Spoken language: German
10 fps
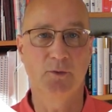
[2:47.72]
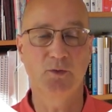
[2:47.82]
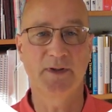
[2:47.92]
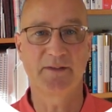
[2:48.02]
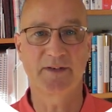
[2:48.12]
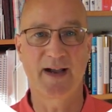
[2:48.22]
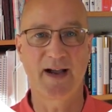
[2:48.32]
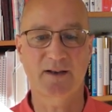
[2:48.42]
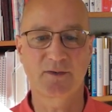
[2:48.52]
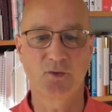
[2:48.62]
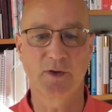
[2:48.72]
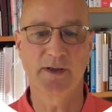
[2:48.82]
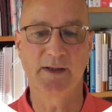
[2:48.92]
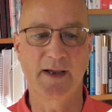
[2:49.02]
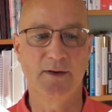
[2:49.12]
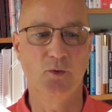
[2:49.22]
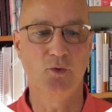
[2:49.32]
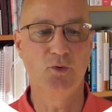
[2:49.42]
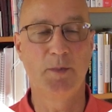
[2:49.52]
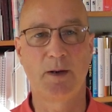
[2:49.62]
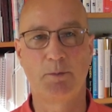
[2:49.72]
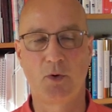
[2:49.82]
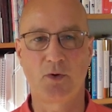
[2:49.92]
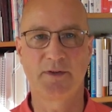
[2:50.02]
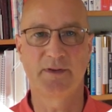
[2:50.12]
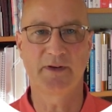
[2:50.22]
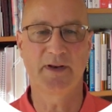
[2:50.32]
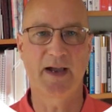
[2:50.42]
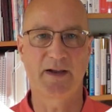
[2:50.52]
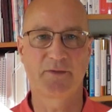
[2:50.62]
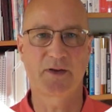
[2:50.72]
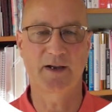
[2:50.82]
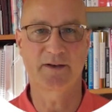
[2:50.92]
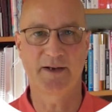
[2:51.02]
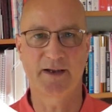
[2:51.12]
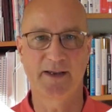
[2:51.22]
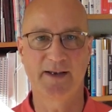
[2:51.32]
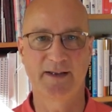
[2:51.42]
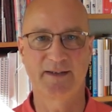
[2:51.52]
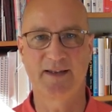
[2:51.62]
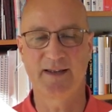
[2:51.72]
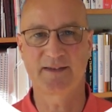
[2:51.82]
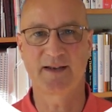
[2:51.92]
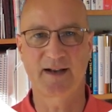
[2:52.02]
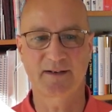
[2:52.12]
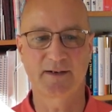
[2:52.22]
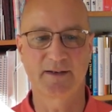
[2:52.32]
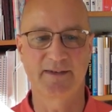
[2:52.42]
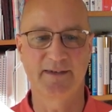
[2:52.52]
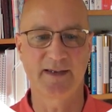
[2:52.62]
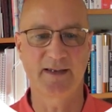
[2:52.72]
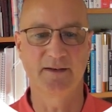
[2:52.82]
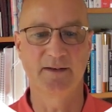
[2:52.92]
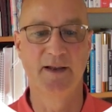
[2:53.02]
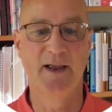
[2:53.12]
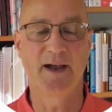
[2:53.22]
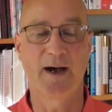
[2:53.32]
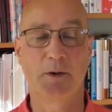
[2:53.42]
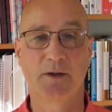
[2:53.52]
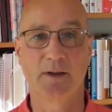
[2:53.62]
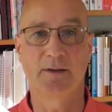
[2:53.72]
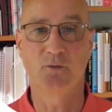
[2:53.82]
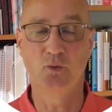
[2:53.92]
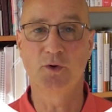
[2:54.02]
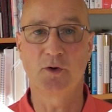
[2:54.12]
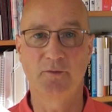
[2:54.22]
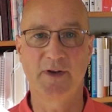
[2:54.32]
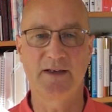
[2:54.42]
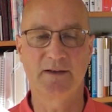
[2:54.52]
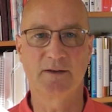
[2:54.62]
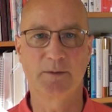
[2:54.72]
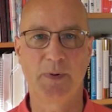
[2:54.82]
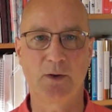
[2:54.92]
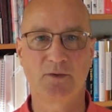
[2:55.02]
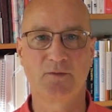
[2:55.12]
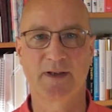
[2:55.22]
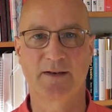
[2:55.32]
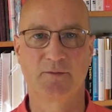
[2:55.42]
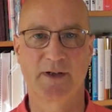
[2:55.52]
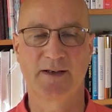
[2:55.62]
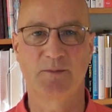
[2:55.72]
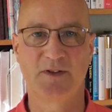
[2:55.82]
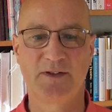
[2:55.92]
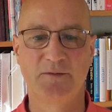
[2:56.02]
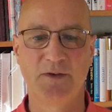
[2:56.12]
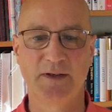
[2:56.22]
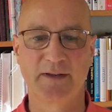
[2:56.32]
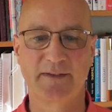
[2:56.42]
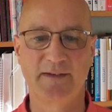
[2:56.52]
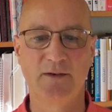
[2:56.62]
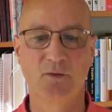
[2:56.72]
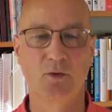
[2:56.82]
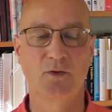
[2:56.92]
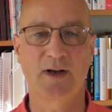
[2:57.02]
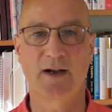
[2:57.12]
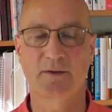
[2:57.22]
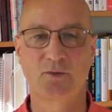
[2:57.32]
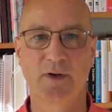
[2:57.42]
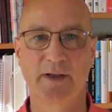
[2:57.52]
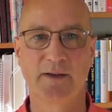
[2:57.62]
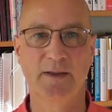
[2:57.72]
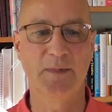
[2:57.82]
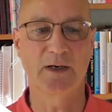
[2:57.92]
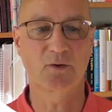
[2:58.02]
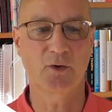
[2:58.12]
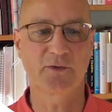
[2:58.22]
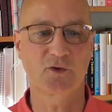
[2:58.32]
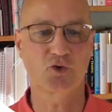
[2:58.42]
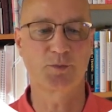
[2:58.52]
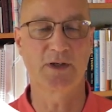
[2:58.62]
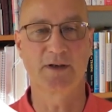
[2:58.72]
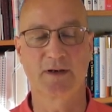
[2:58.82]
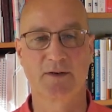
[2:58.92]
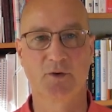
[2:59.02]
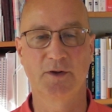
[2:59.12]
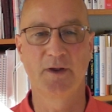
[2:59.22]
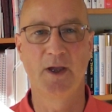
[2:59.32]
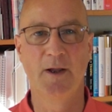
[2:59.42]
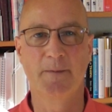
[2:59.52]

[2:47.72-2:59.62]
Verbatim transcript: Nun, da wir aktuell eine überbordende Nachfrage nach LNG-Tankern sehen, aber nur noch wenige gebaut werden, weil nämlich die Finanzierung aktuell immer kostspieliger wird,